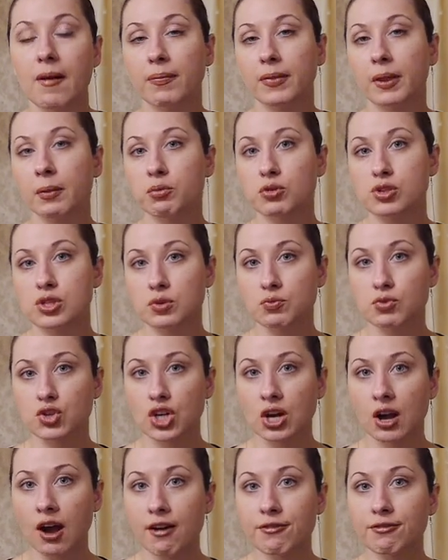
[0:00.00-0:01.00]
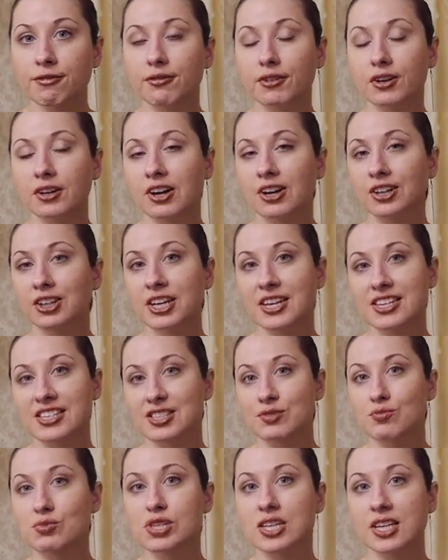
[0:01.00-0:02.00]
Допустим, шкаф, когда я с
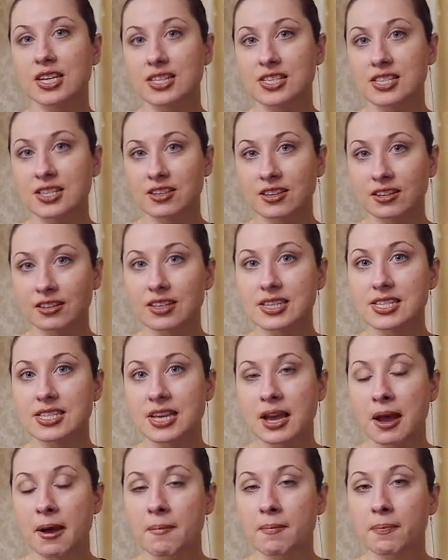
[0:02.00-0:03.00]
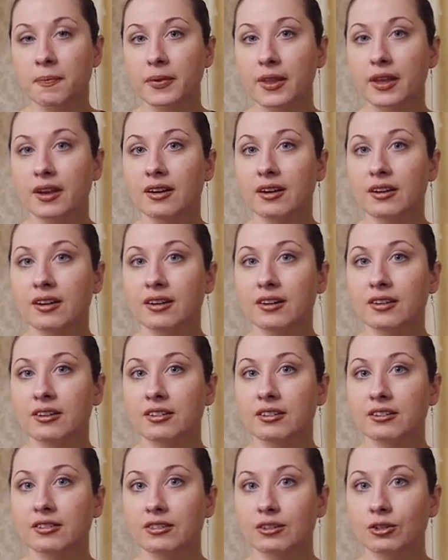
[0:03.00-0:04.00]
ним соединилась, э,
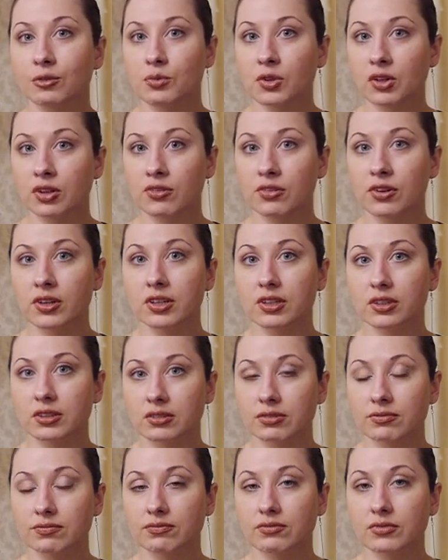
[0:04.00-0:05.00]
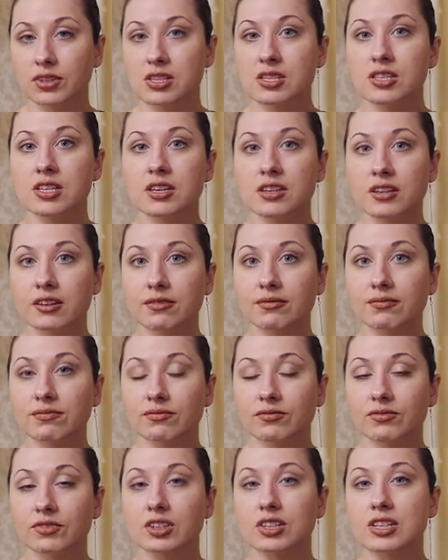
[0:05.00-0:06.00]
он мне говорит, Ксения,
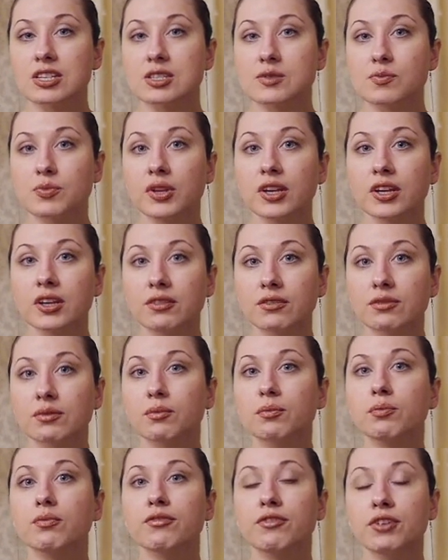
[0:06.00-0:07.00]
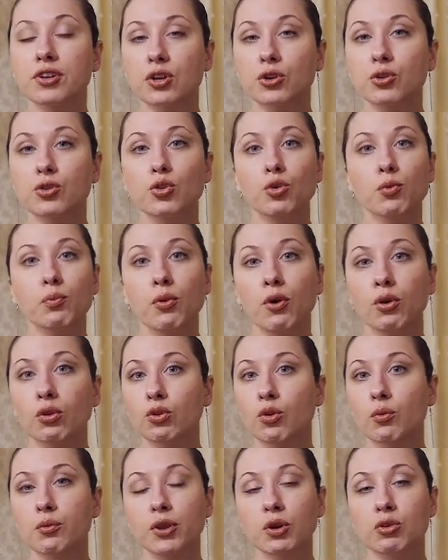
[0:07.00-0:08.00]
разбери верхнюю
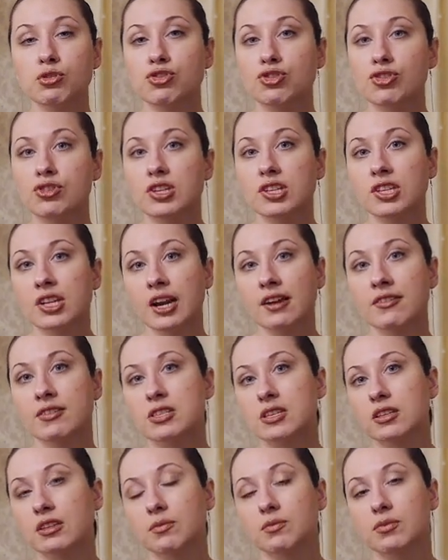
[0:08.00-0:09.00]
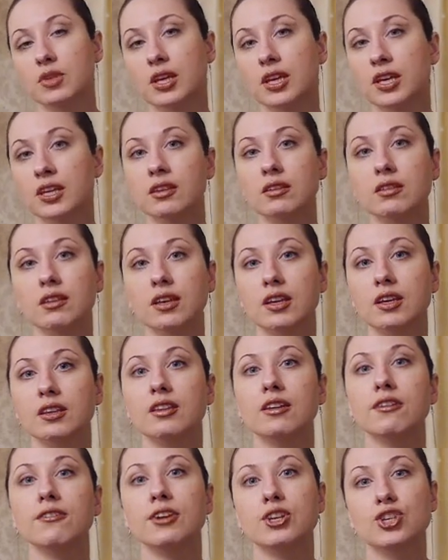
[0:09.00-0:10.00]
полку, мне очень не нравятся там такие-то,
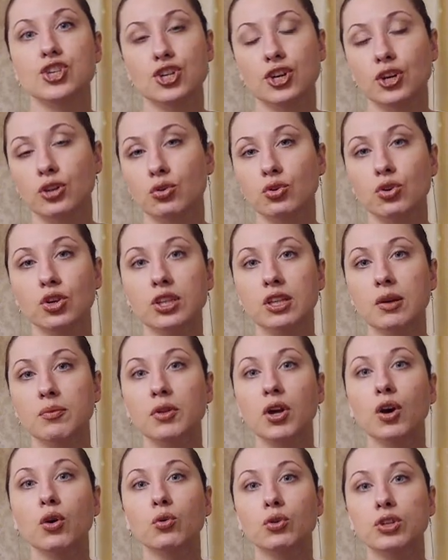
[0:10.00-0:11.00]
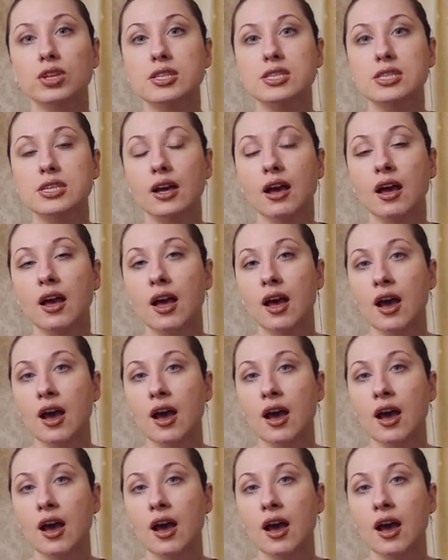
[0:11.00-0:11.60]
такие-то вещи, которые там находятся.